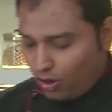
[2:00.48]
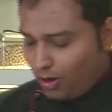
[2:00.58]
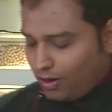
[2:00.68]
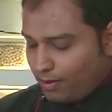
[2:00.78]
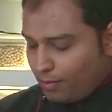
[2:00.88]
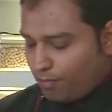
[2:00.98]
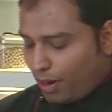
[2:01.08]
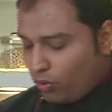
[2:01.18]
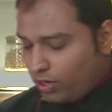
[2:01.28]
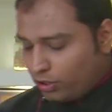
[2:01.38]
और
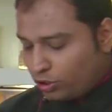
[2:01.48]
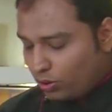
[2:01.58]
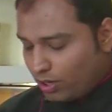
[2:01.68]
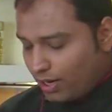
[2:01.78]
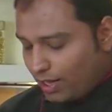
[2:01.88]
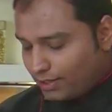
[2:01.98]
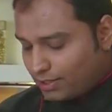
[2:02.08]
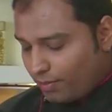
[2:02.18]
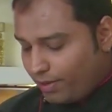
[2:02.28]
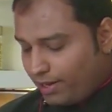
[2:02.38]
पाउडर शुगर डालते
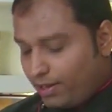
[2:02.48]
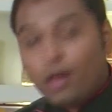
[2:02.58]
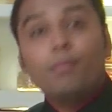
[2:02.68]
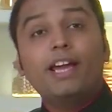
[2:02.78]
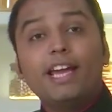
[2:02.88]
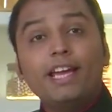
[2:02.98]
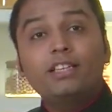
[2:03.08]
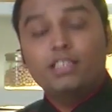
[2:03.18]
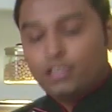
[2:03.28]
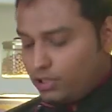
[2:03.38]
समय हमें
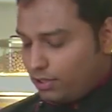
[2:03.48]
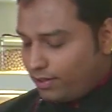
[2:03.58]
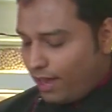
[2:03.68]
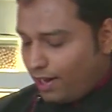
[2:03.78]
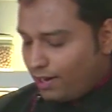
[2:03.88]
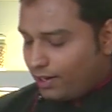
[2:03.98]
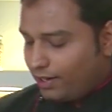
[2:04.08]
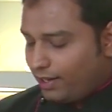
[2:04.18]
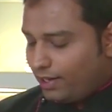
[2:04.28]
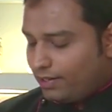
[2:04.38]
एक चीज़ ध्यान
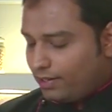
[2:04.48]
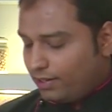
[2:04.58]
रखनी है